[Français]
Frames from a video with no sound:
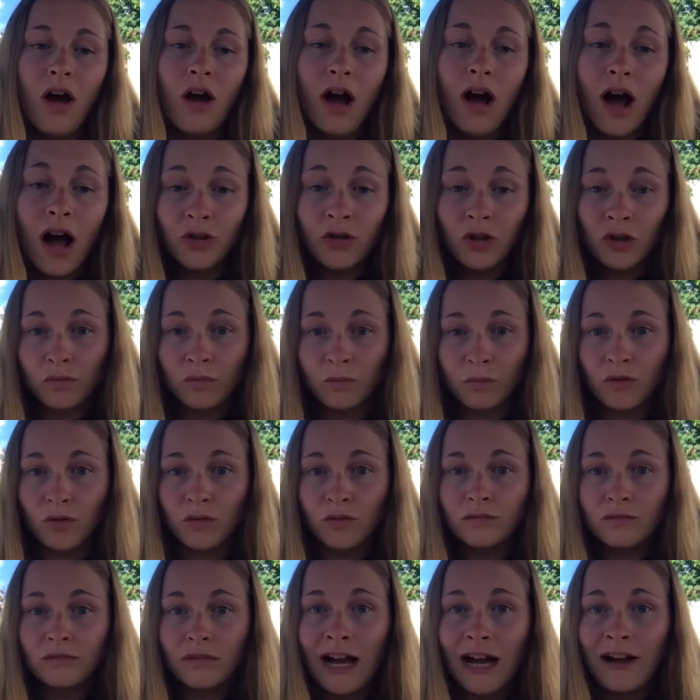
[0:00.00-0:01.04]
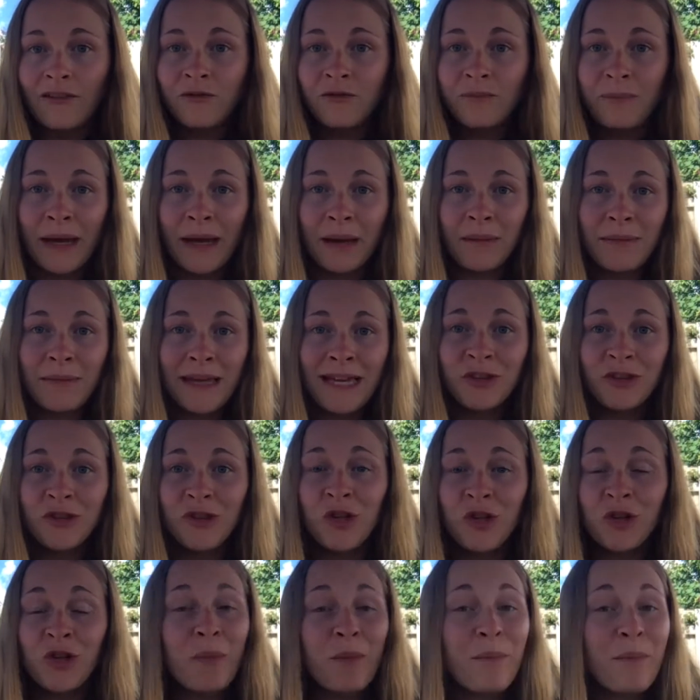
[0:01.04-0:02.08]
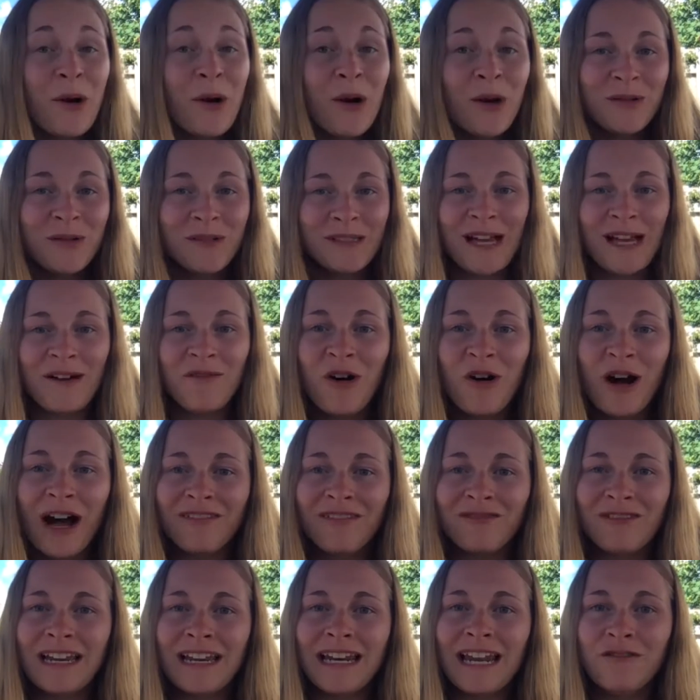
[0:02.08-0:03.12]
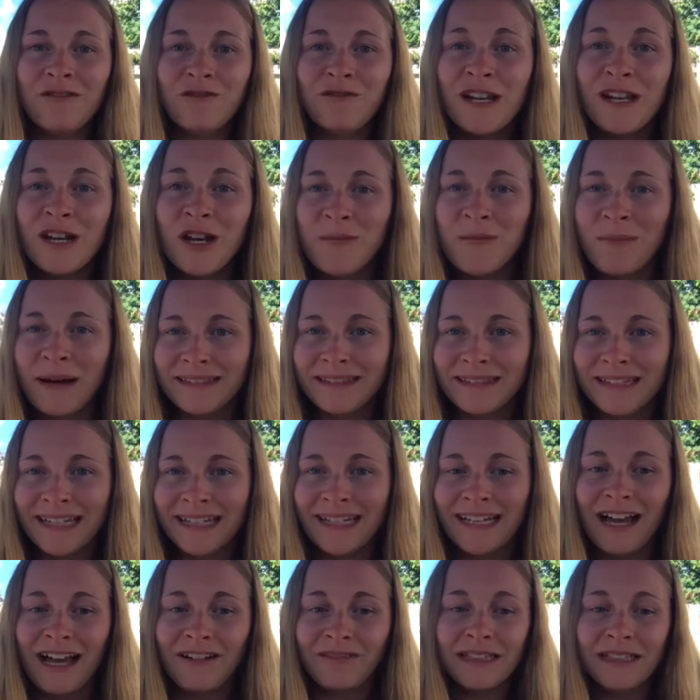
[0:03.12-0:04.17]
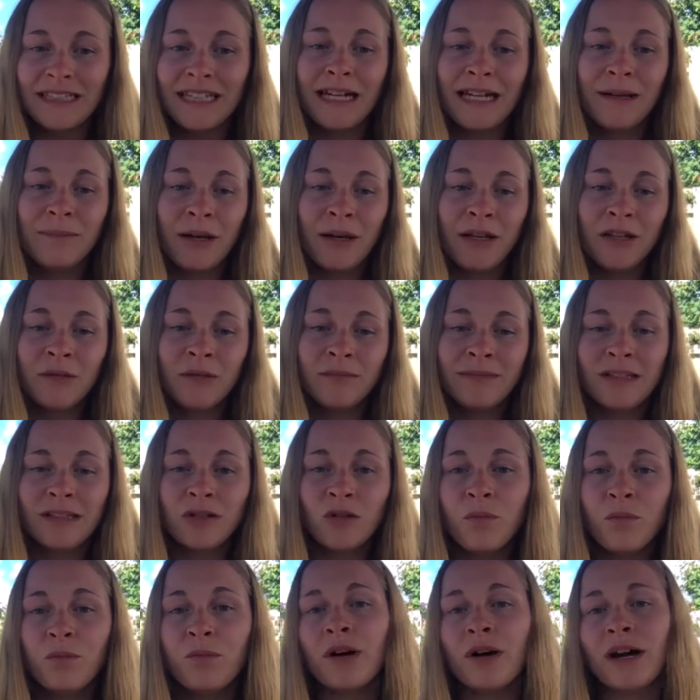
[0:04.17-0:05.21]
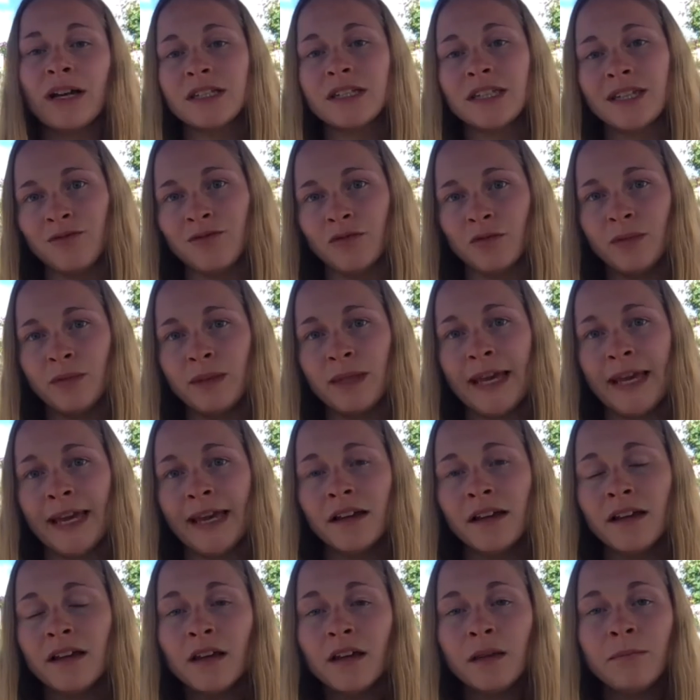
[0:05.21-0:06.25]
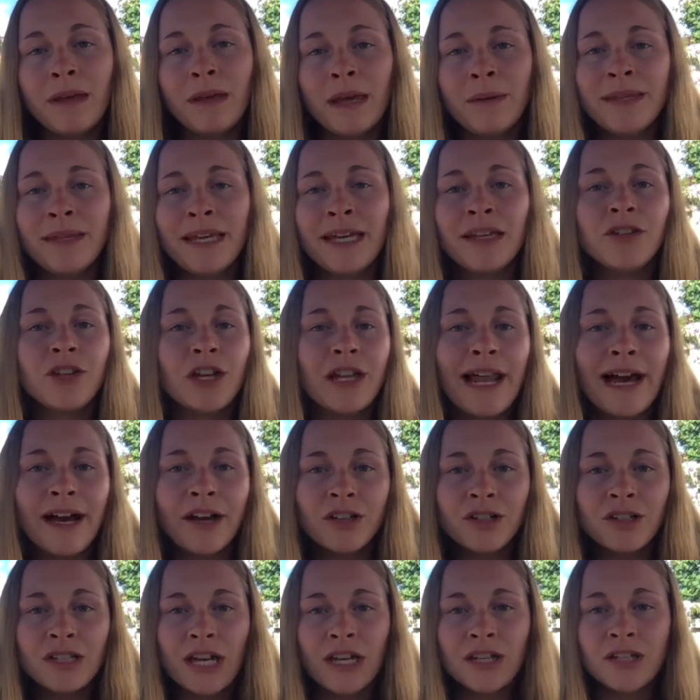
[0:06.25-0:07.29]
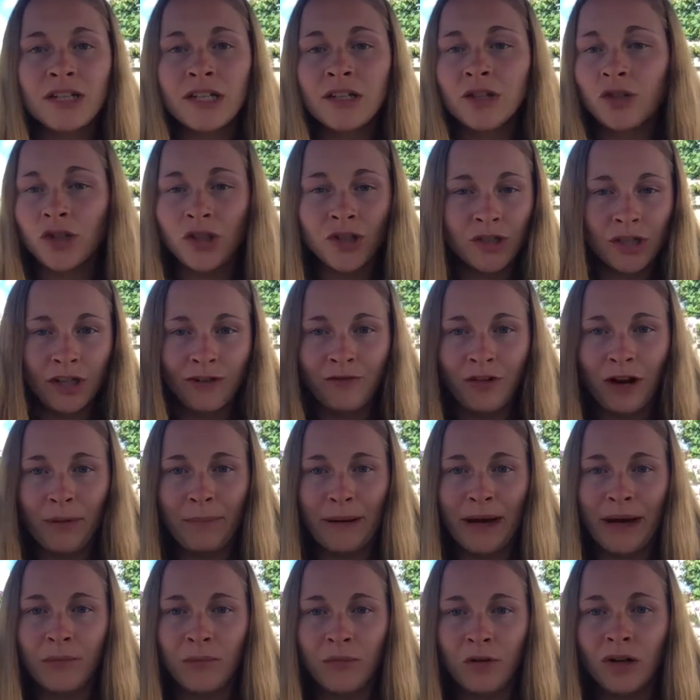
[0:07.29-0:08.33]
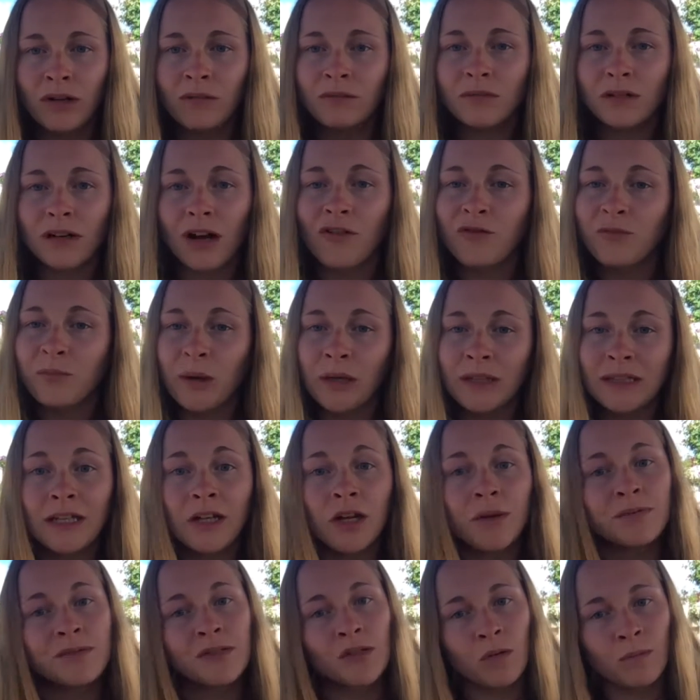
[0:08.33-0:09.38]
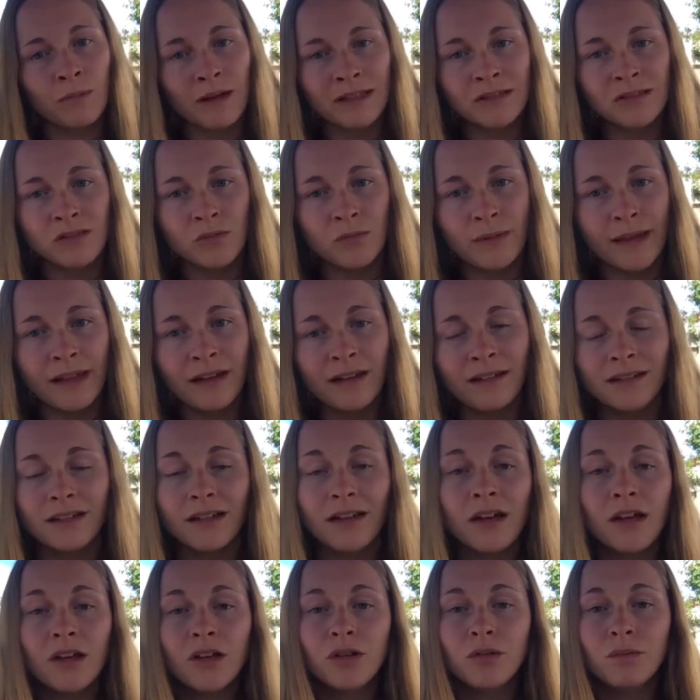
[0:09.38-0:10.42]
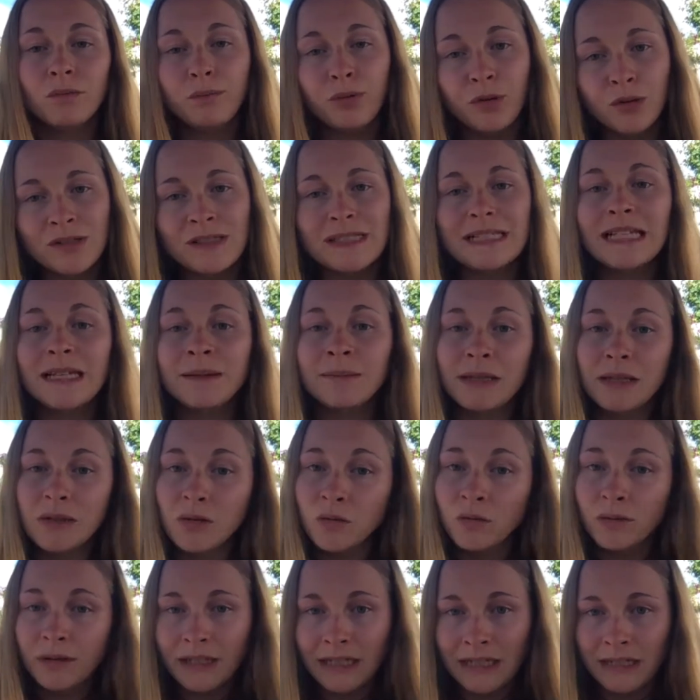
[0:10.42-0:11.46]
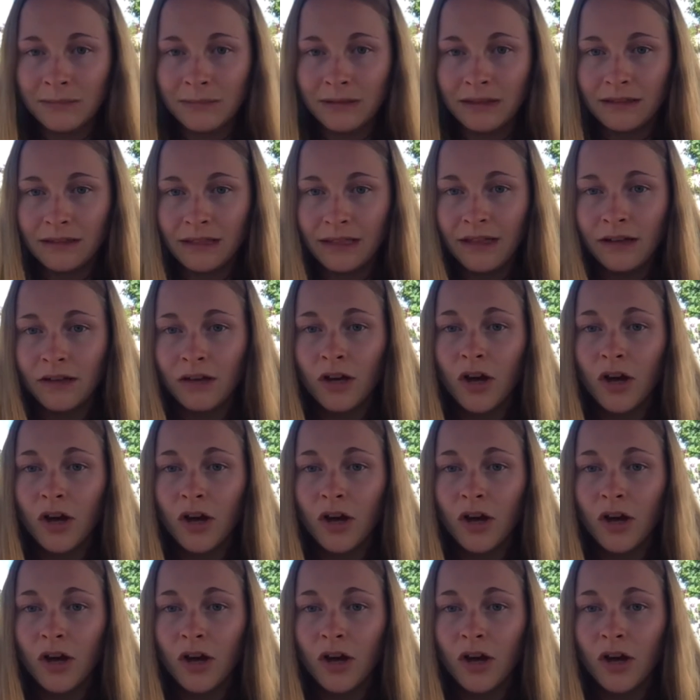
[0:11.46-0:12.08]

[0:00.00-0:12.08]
En d'autres mots, elle vous permet de ne pas avoir à faire la file le matin avant d'aller prendre le métro pour acheter vos billets, mais bien de la recharger qu'une seule fois par mois quand vous prenez l'option mensuelle, bus et métro illimité,